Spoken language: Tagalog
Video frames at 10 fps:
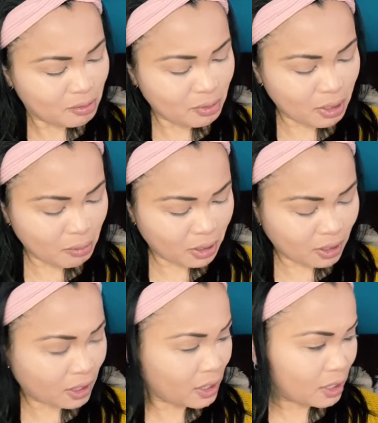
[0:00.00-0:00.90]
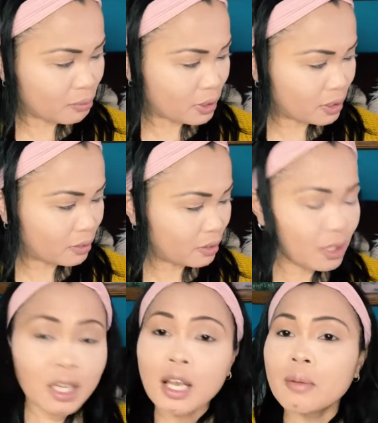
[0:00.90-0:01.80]
Para magtagal pa.
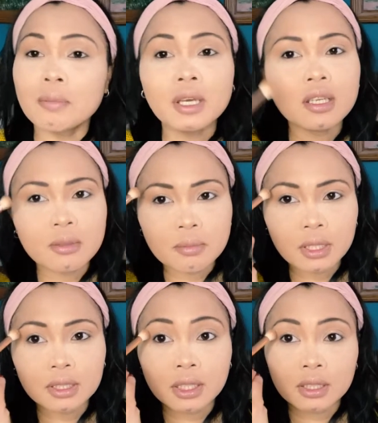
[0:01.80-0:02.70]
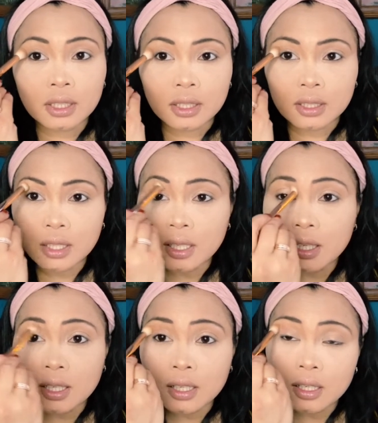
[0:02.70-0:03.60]
Para
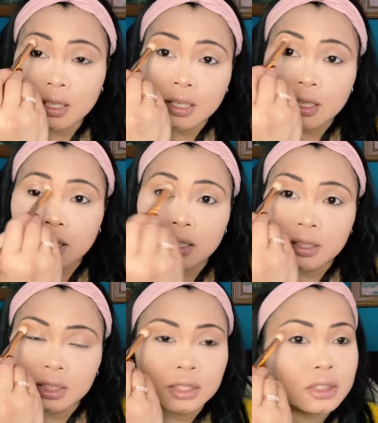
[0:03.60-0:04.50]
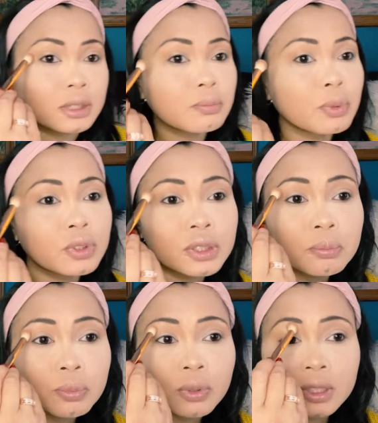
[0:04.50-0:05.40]
magtatagal. Ang
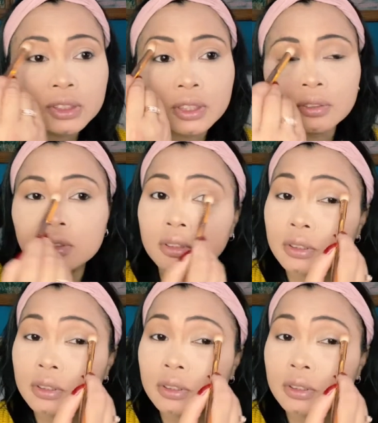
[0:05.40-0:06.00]
simple-simple lang siya, oh.